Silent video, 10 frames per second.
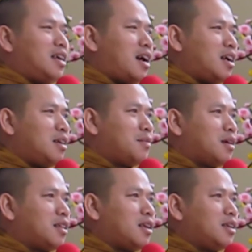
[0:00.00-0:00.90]
ada yang
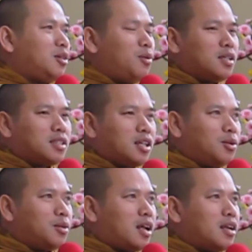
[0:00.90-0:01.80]
mengatakan itulah
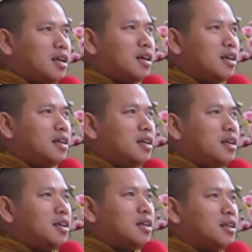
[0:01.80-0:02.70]
satu tanda
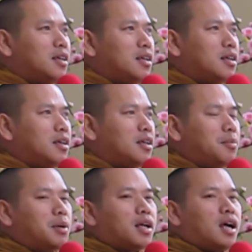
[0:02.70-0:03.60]

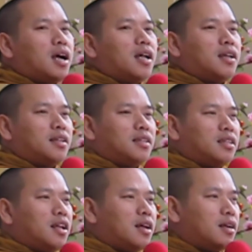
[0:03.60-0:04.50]
keberkahan
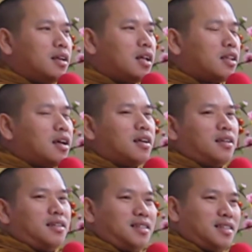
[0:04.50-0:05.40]
telah datang
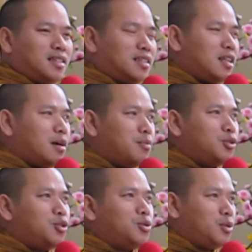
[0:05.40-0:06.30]
telah
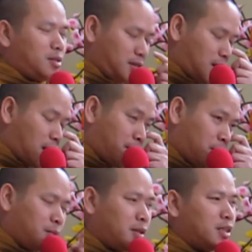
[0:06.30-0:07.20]
muncul dalam
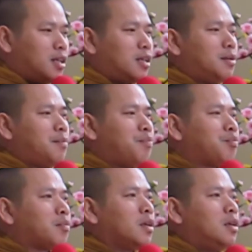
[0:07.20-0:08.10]
hidup kita
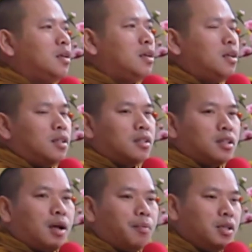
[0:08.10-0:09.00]

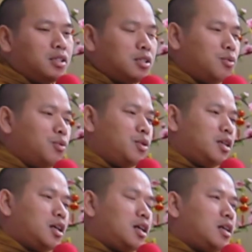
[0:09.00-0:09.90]
tetapi
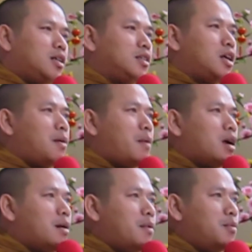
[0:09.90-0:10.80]
sesungguhnya dalam
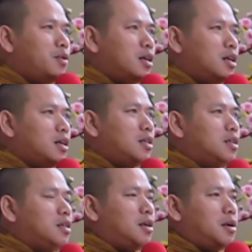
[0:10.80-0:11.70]
agama Buddha
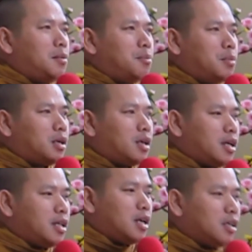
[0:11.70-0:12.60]

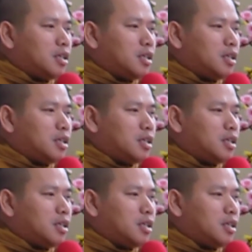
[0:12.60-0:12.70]
berkah yang